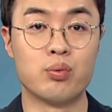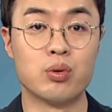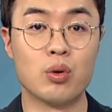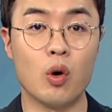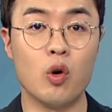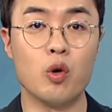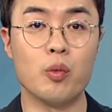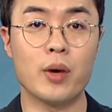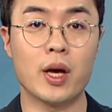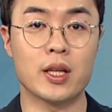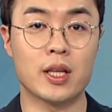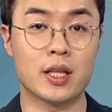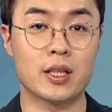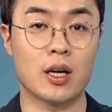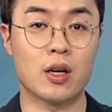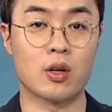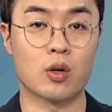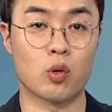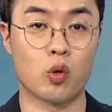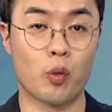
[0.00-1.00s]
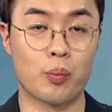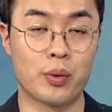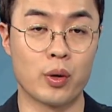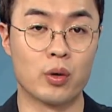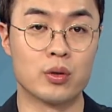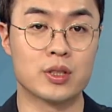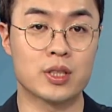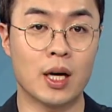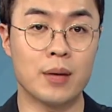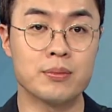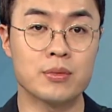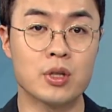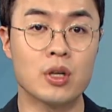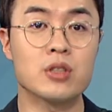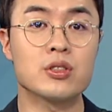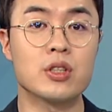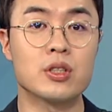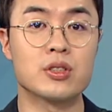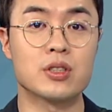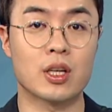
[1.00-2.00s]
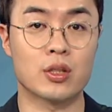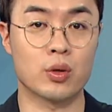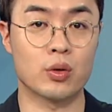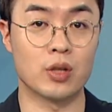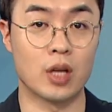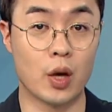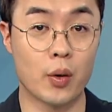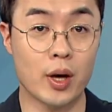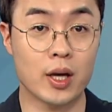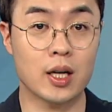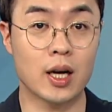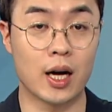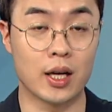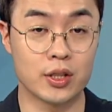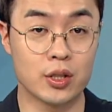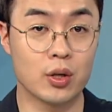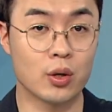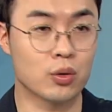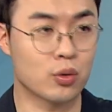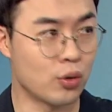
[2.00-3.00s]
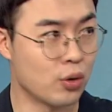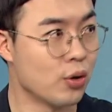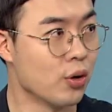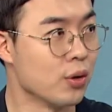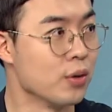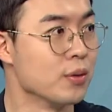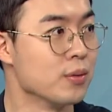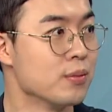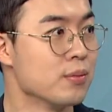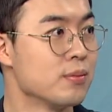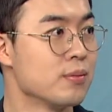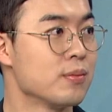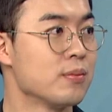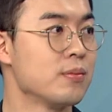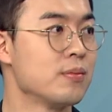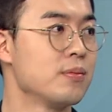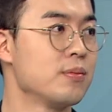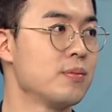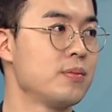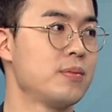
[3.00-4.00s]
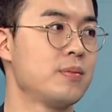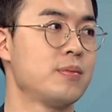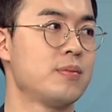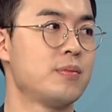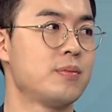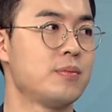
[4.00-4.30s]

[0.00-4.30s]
부러움의 대상으로 꼽혀온 삼성전자도 예외가 아니었고요. 그러니까요. 막